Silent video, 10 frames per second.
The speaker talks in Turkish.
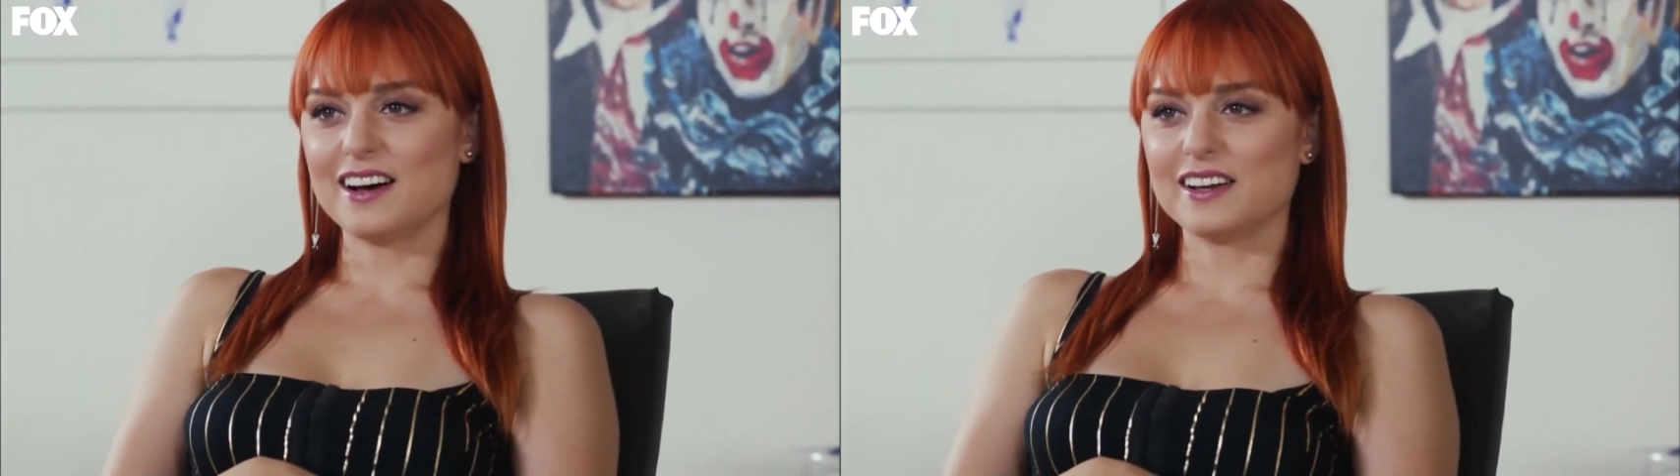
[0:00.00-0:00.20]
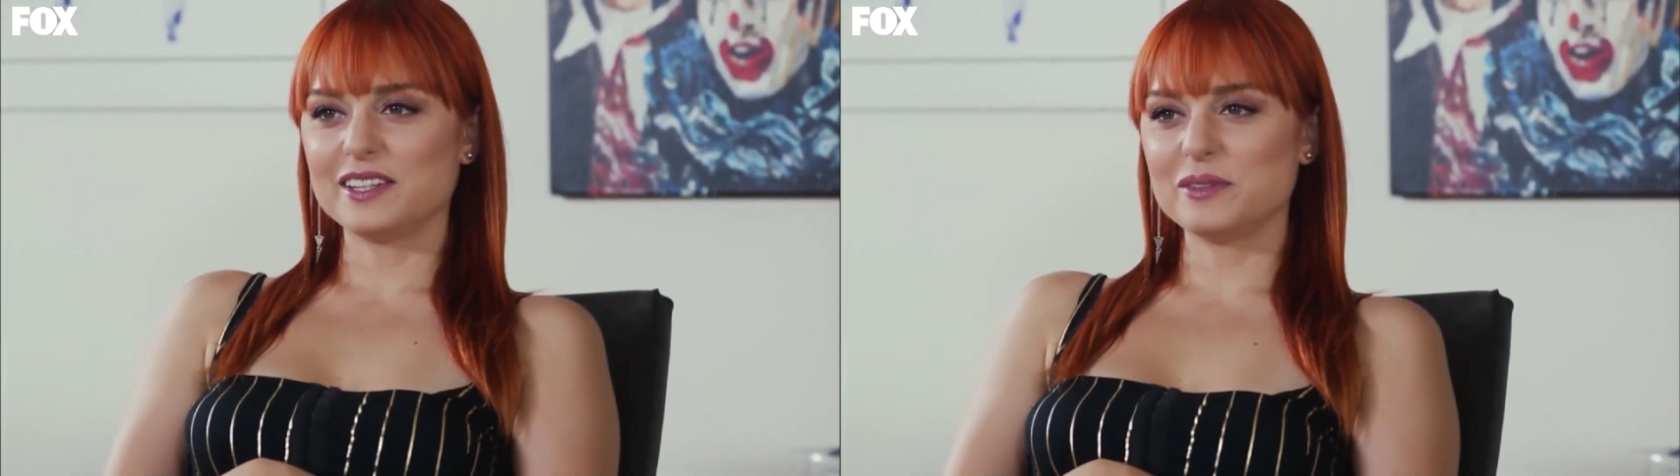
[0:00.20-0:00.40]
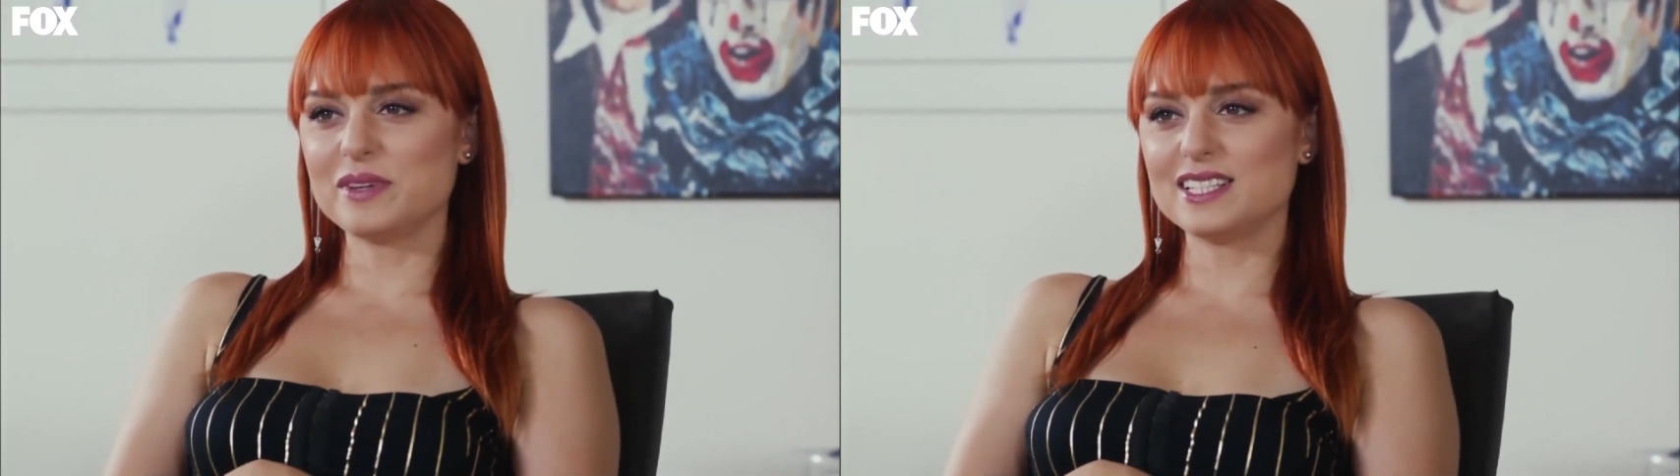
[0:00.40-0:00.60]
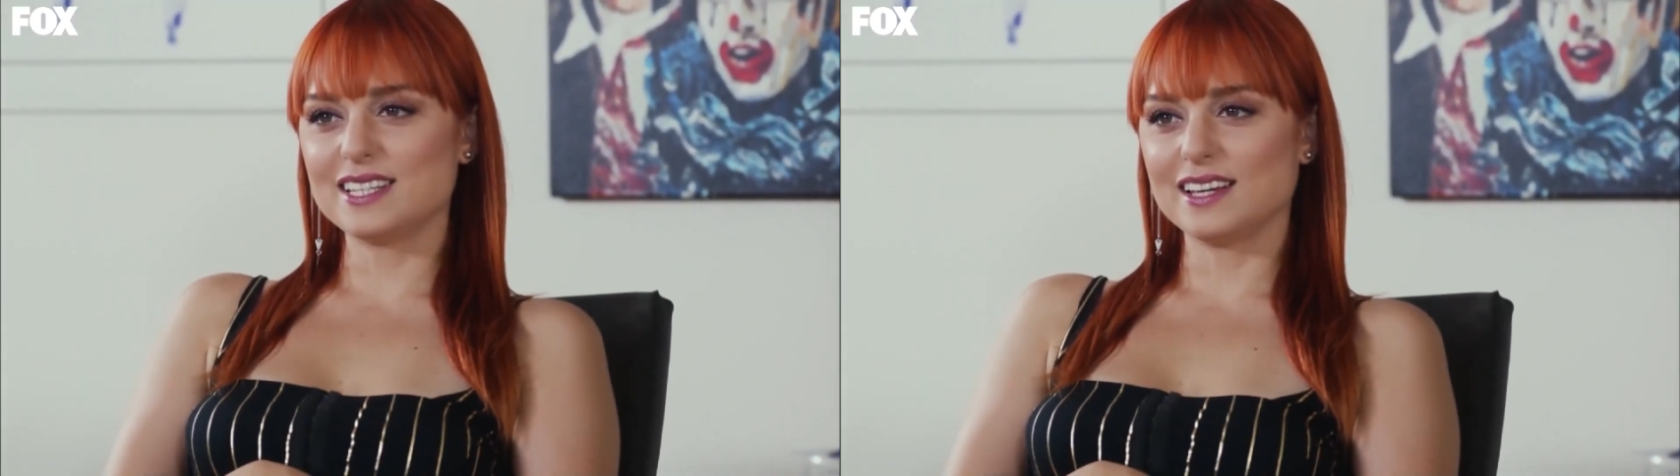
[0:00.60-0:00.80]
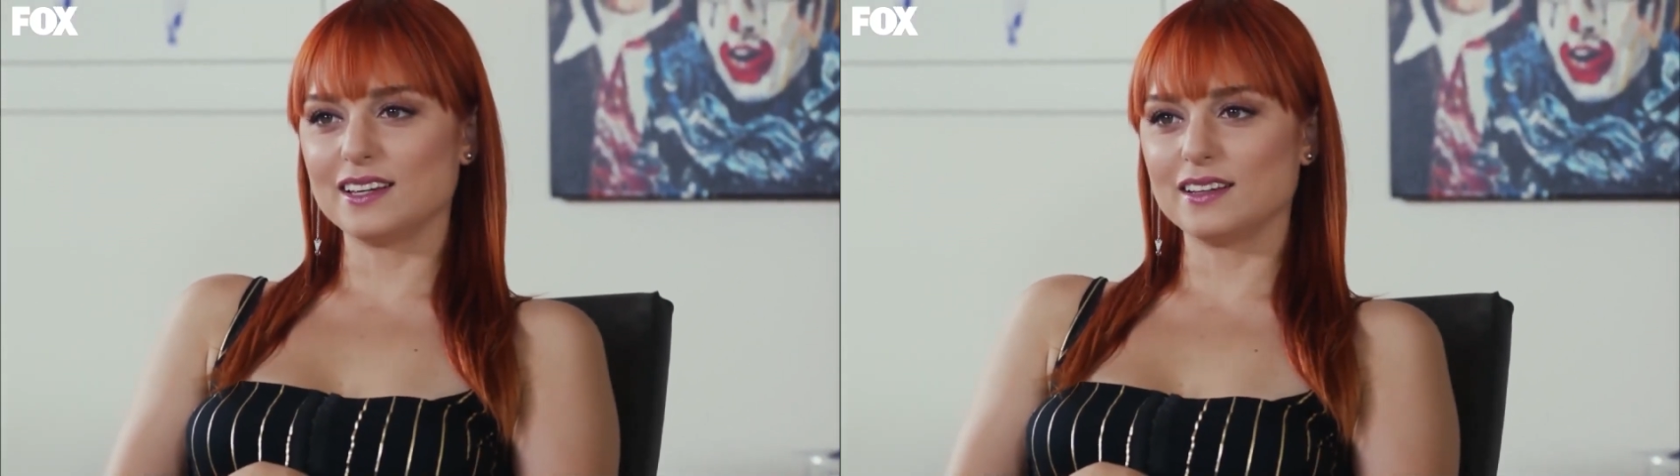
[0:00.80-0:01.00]
Ay
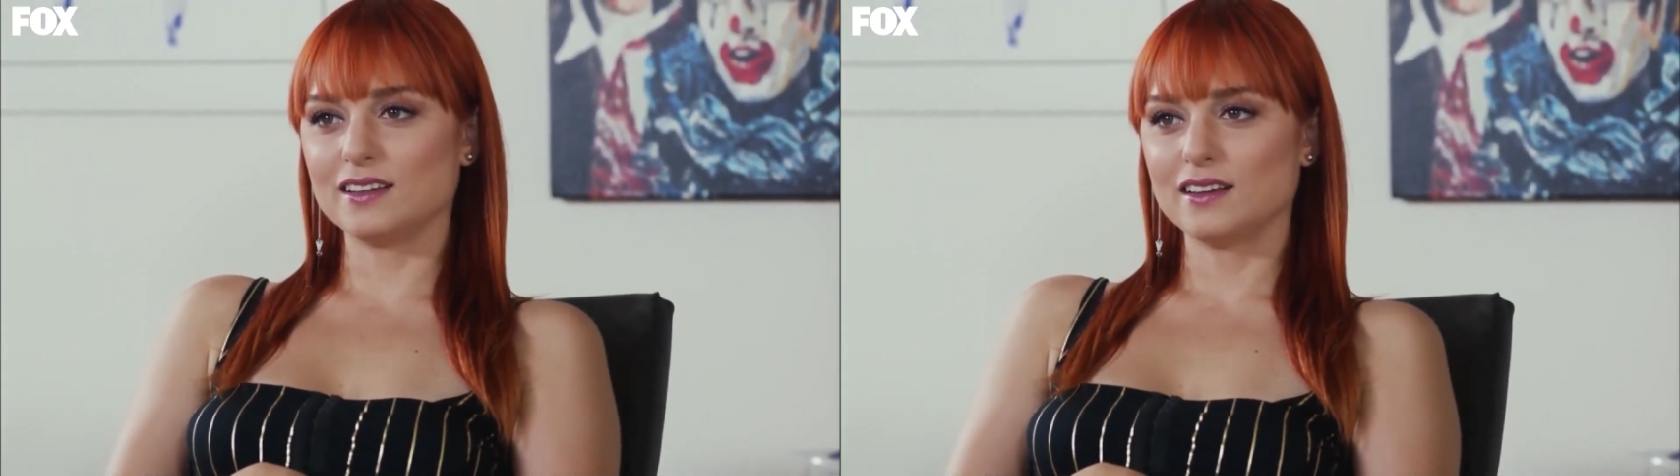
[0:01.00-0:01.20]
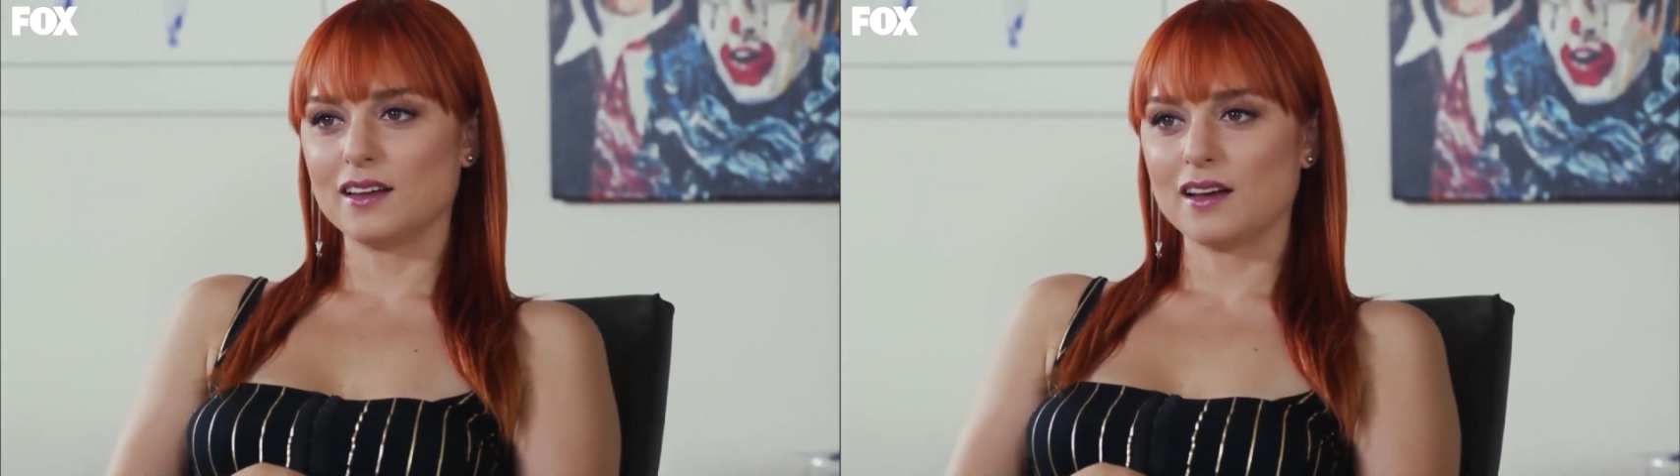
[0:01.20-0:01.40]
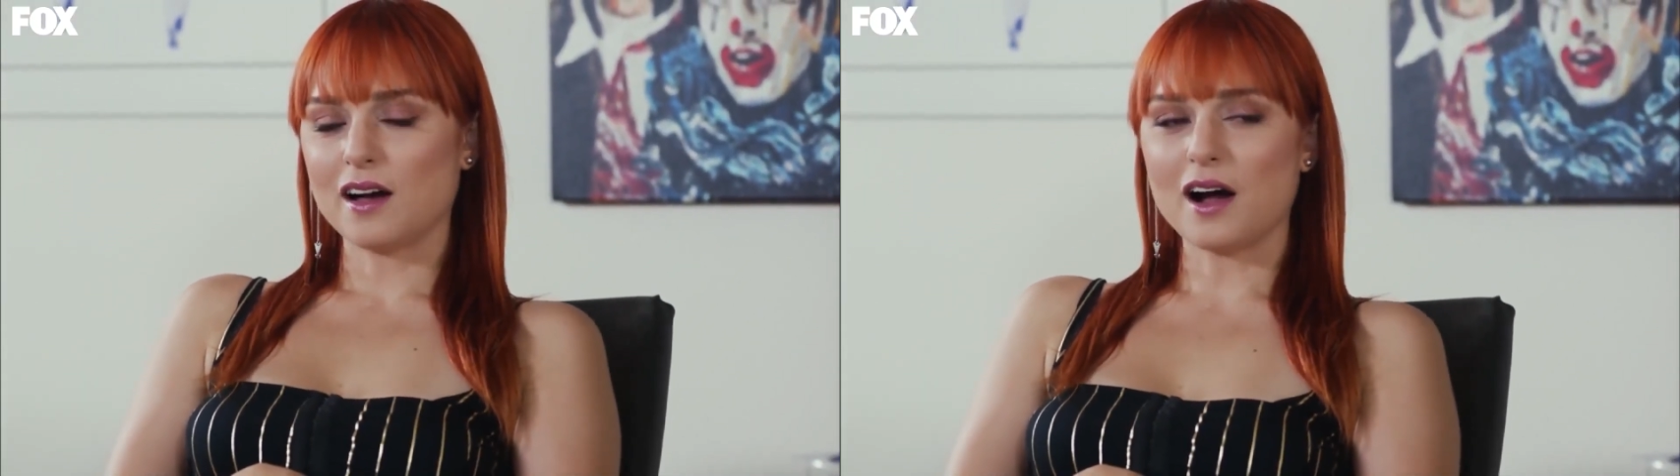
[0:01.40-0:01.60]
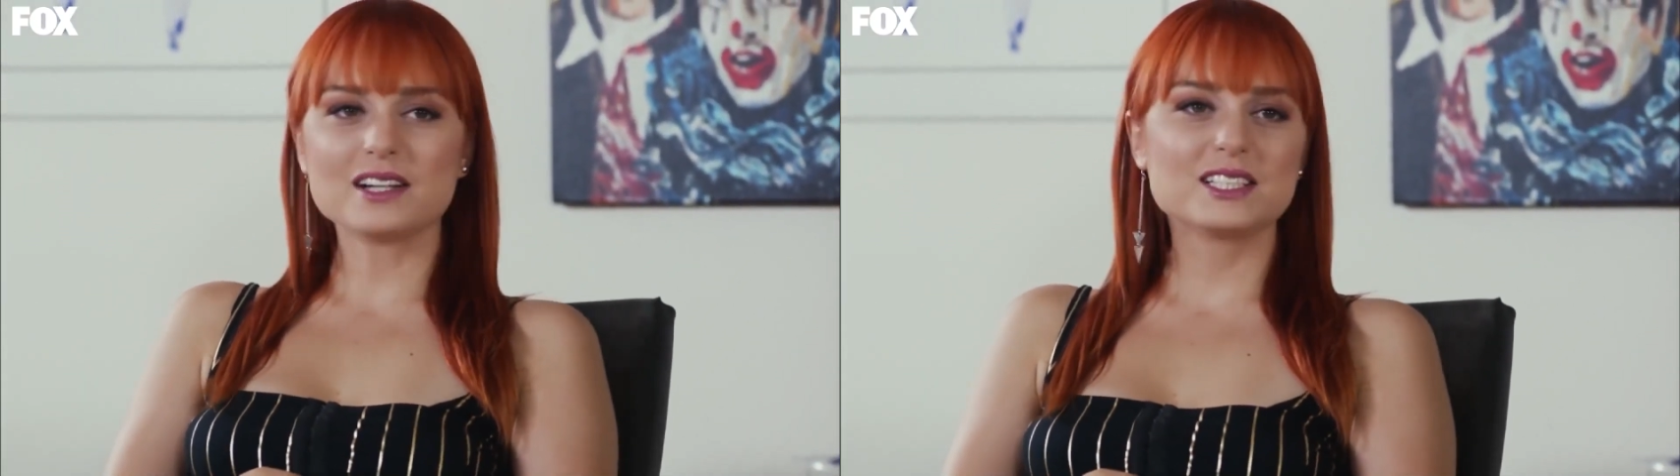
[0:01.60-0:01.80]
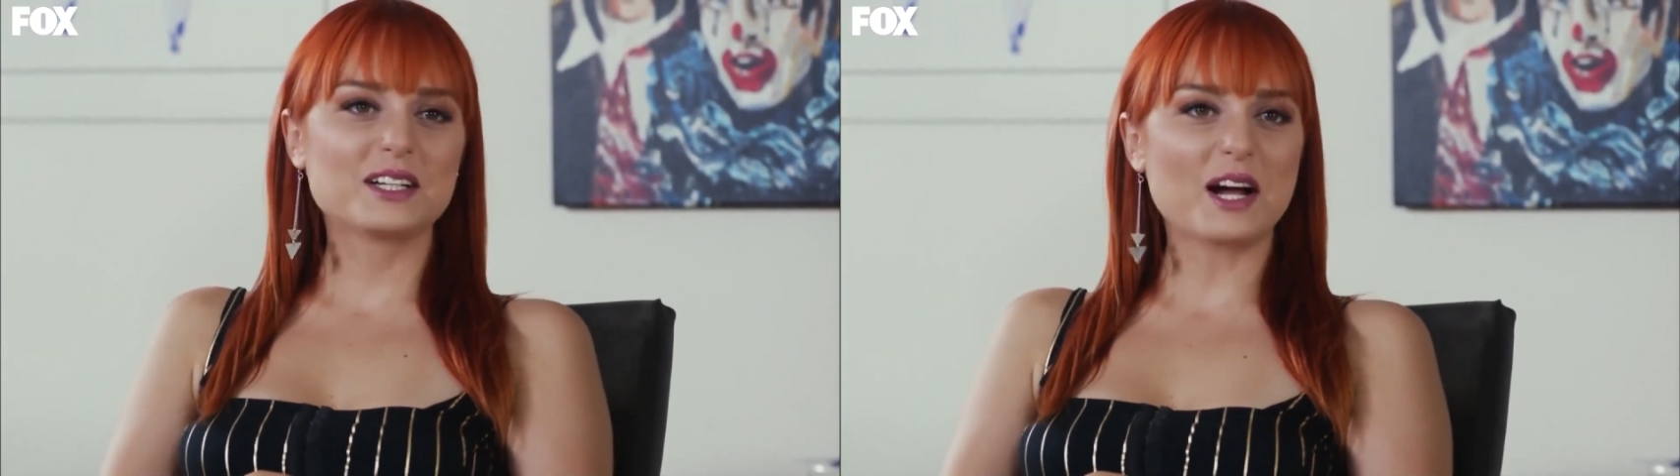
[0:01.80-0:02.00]
Mete,
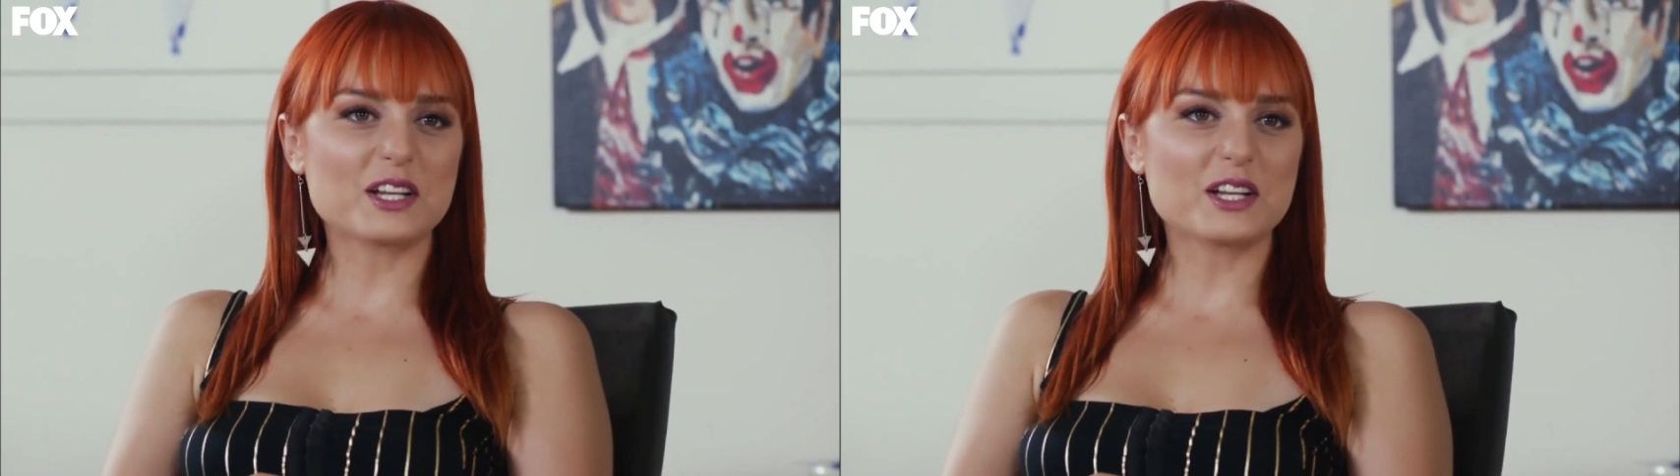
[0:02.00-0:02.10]
artık